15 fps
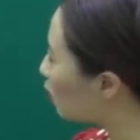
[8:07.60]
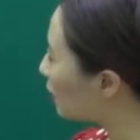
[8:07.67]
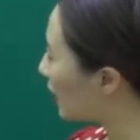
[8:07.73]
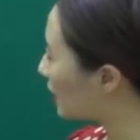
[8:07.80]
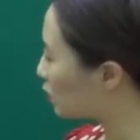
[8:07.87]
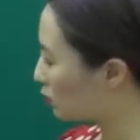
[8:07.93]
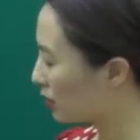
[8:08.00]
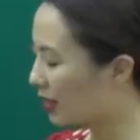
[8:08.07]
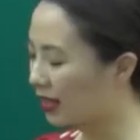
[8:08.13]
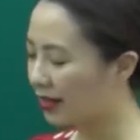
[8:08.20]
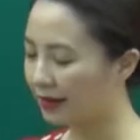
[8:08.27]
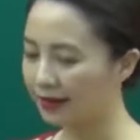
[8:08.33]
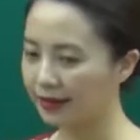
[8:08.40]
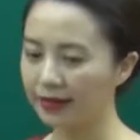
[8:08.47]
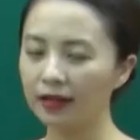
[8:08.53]
câu này chúng ta
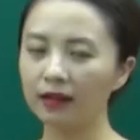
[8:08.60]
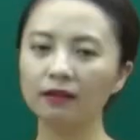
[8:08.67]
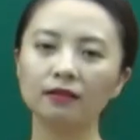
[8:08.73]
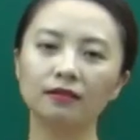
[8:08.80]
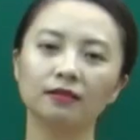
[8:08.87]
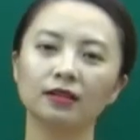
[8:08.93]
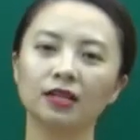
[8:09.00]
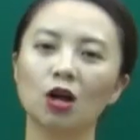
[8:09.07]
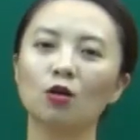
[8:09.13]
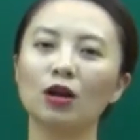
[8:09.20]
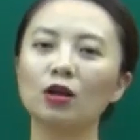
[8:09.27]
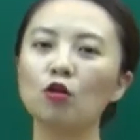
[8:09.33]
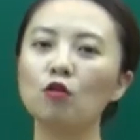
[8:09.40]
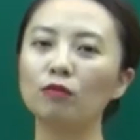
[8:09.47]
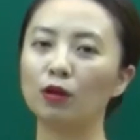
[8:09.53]
thấy có
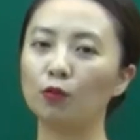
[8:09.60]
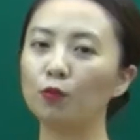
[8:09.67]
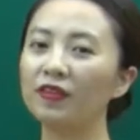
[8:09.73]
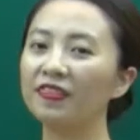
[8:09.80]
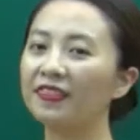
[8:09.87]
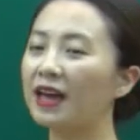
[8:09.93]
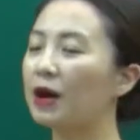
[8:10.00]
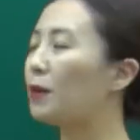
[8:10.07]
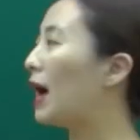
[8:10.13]
cái cụm là without